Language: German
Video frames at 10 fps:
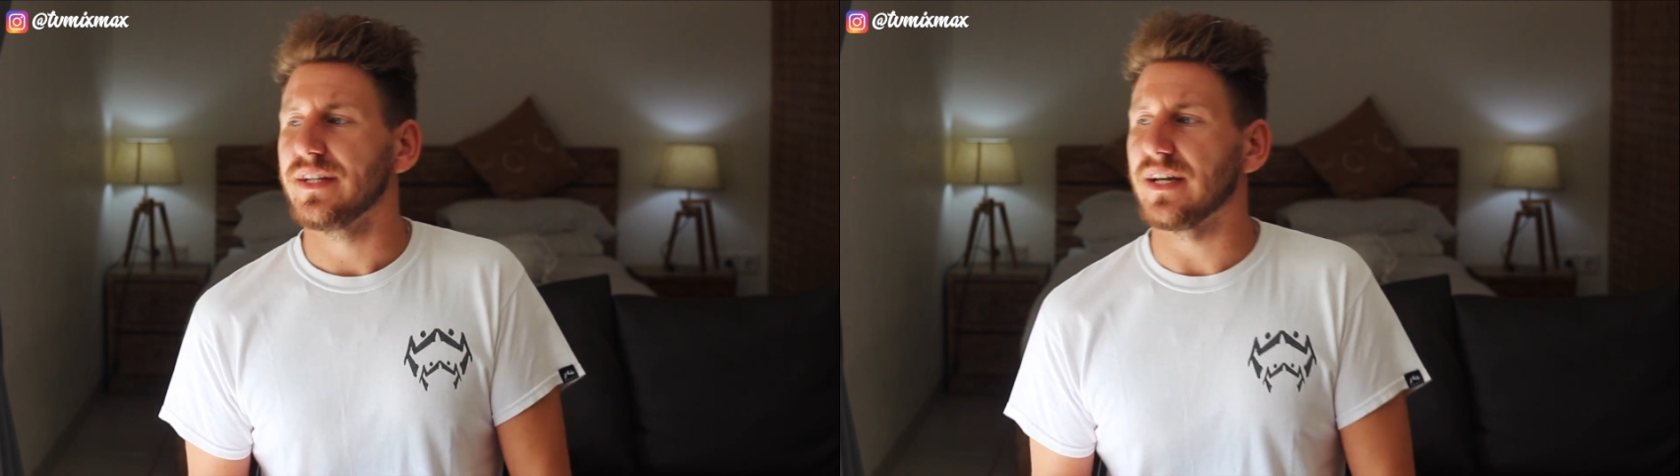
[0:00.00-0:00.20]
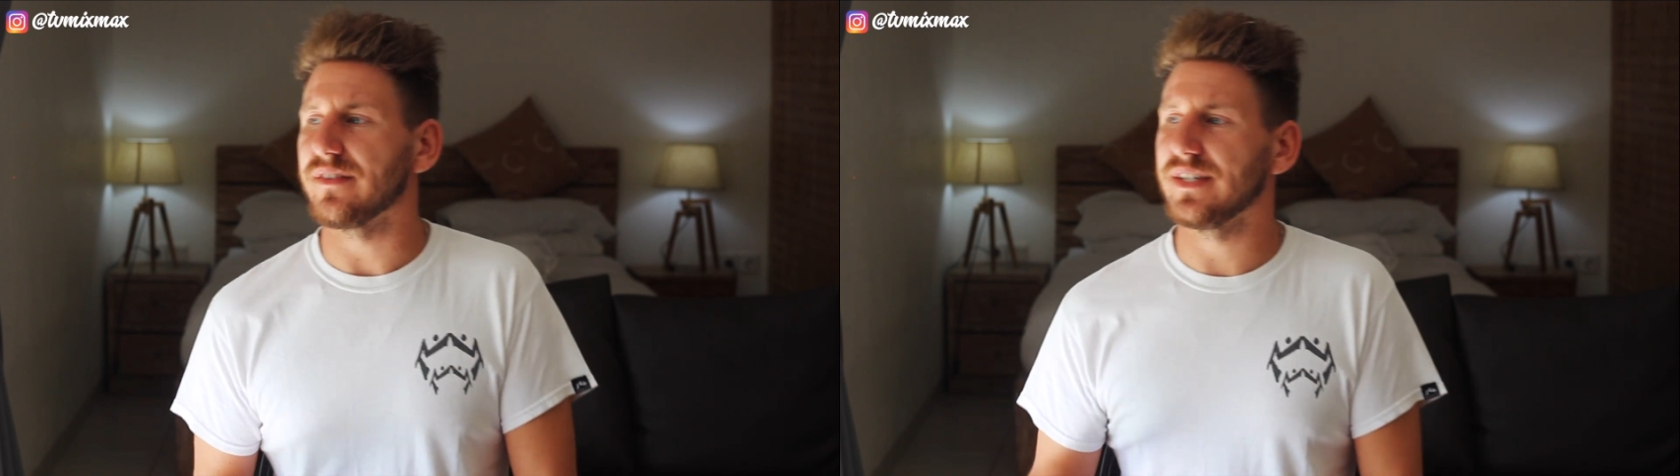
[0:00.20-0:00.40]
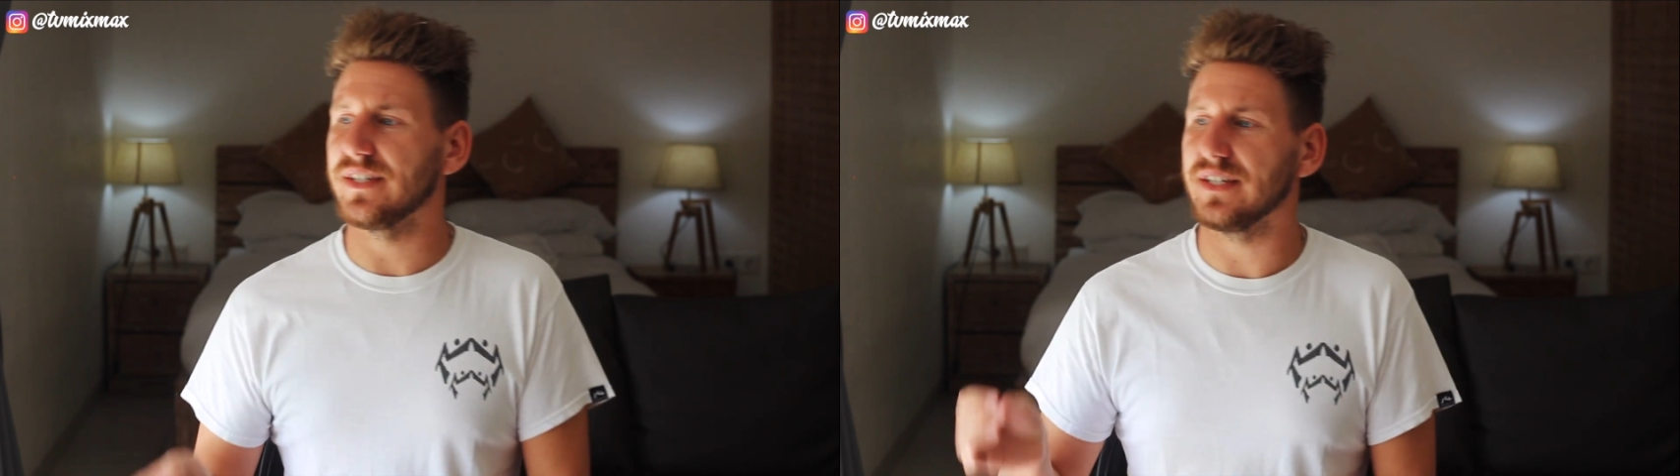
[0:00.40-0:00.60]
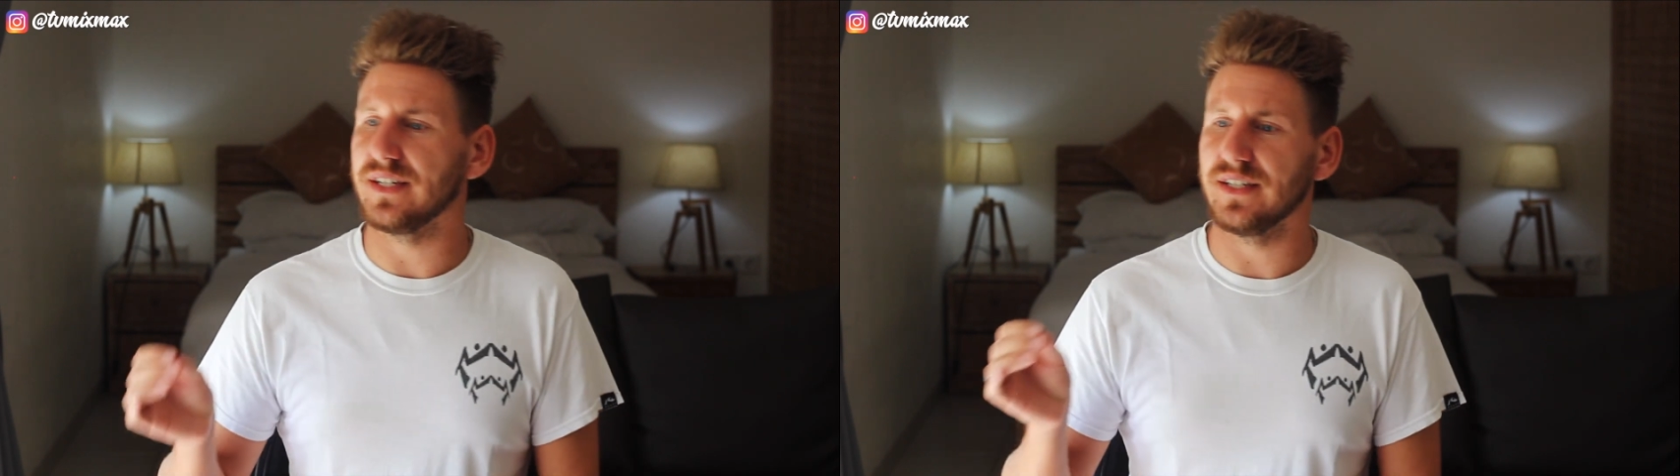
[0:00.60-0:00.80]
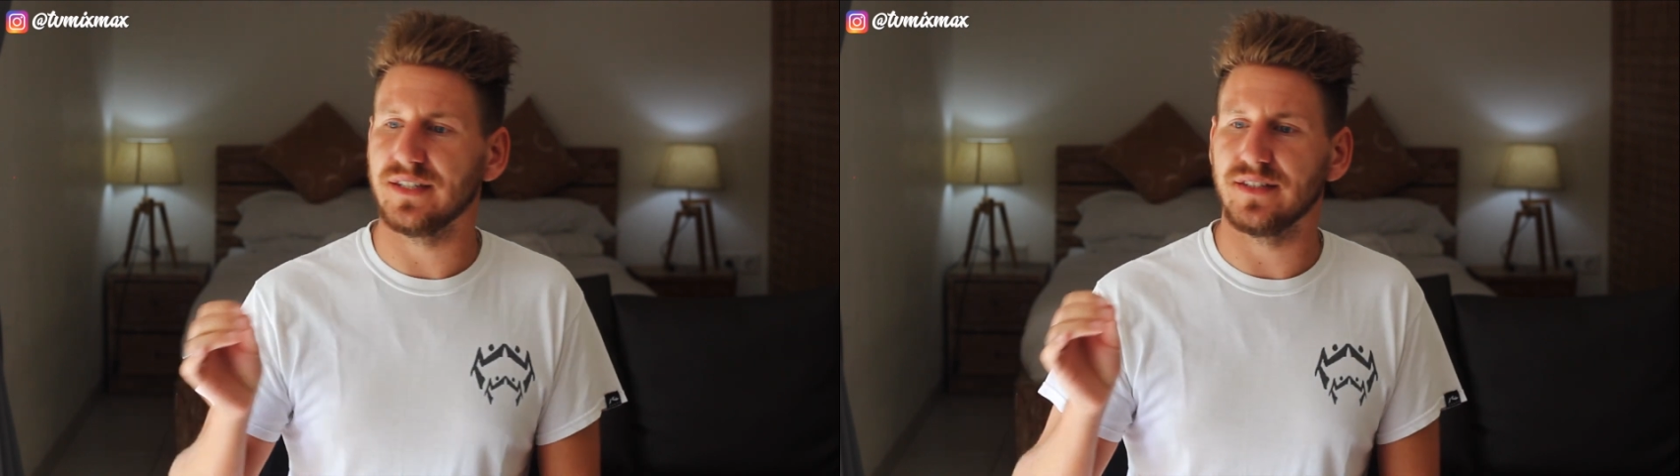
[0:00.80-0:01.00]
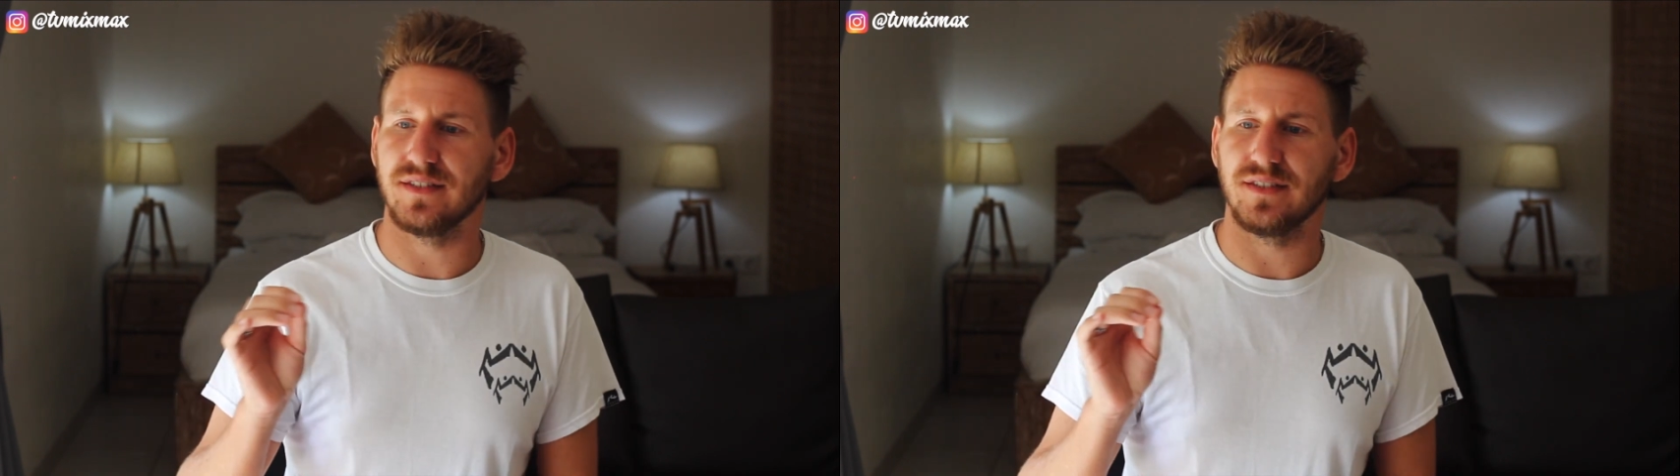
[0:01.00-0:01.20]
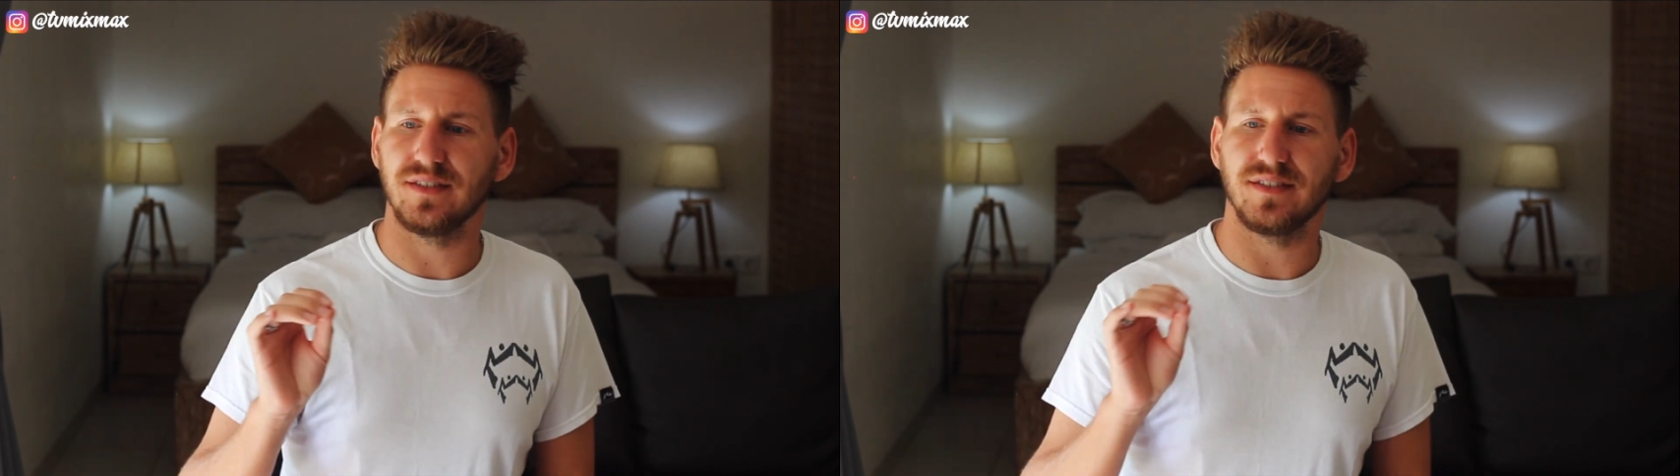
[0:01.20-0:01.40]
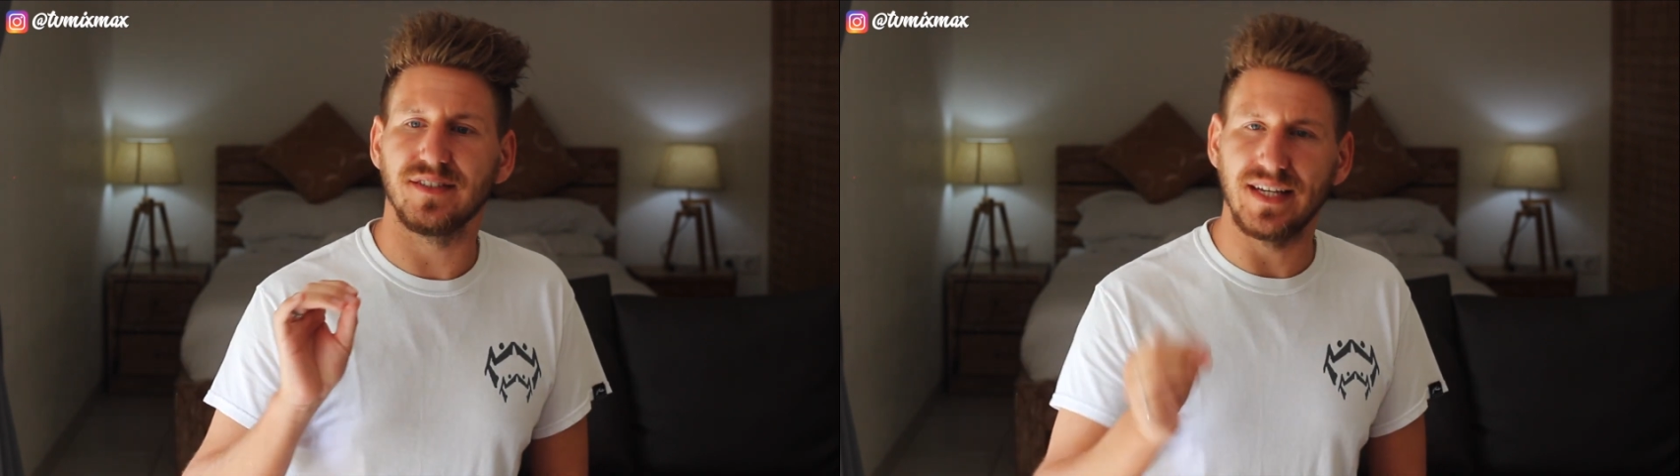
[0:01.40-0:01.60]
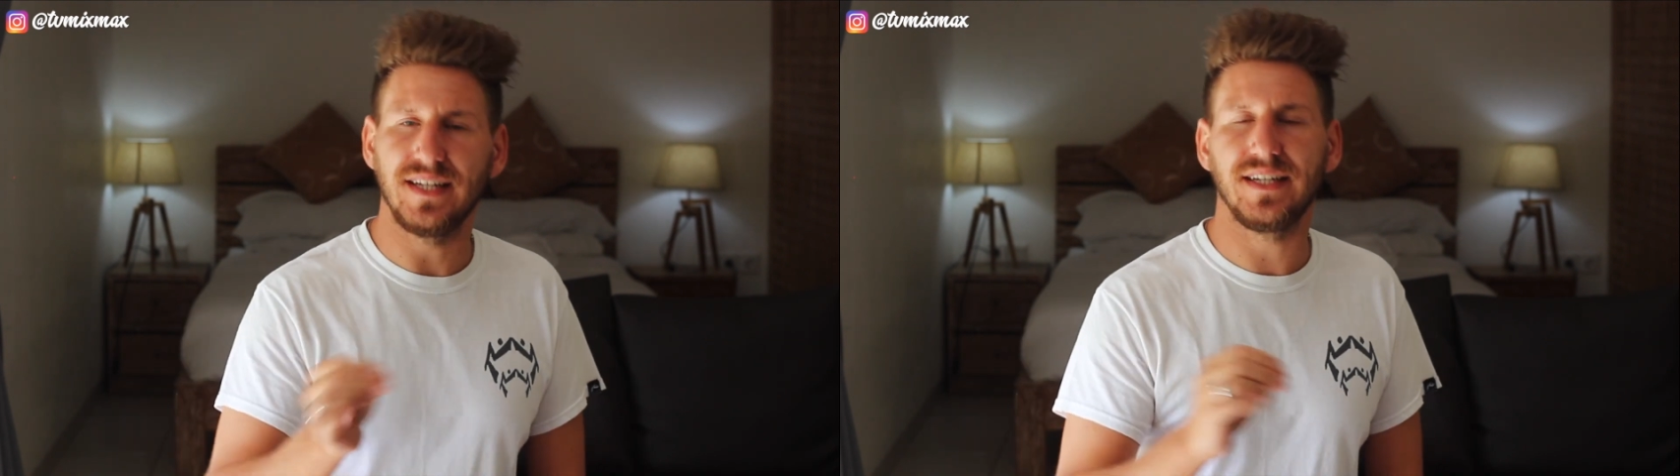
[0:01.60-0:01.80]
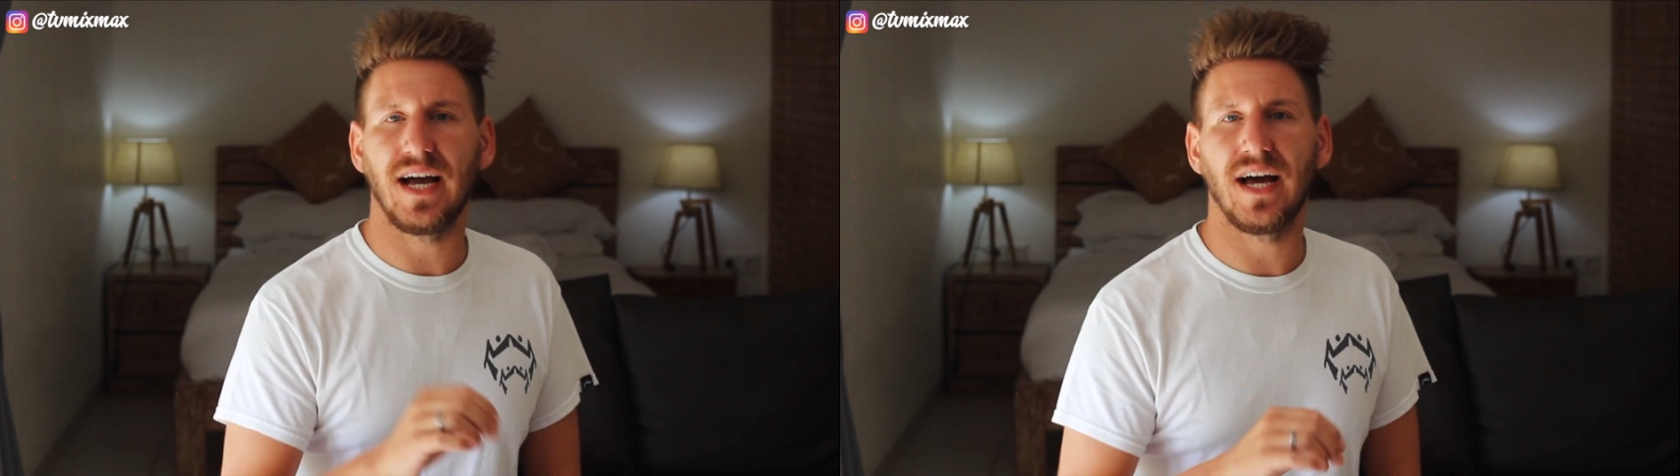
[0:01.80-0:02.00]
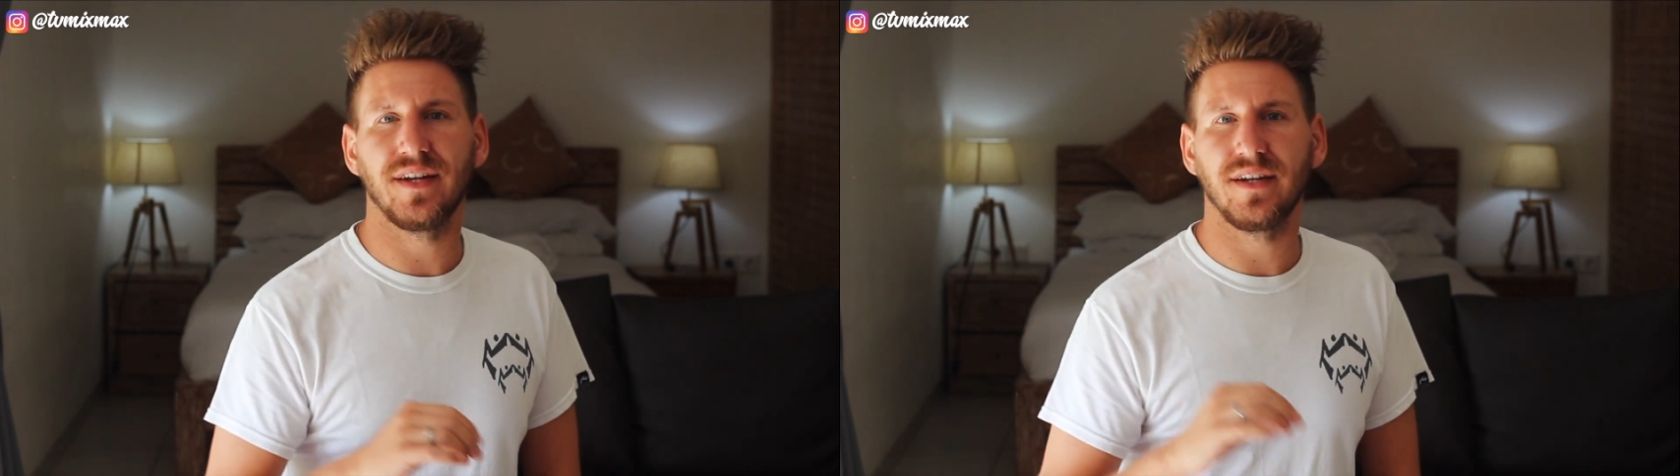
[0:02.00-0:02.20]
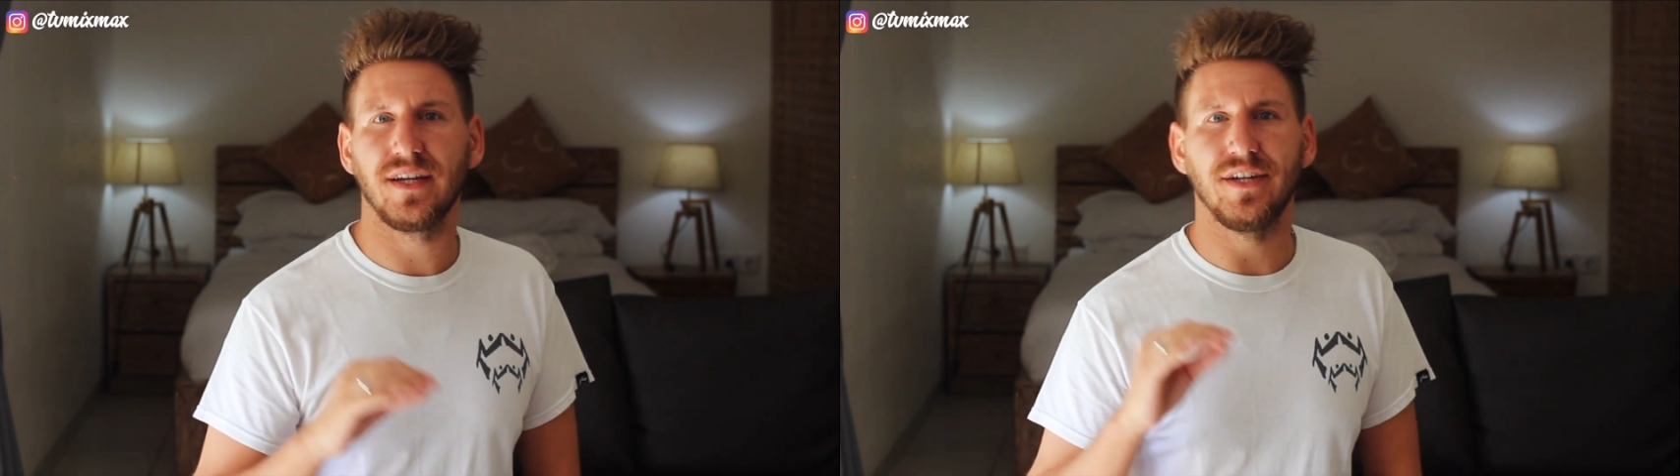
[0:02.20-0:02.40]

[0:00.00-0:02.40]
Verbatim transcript: dass ich in zehn Jahren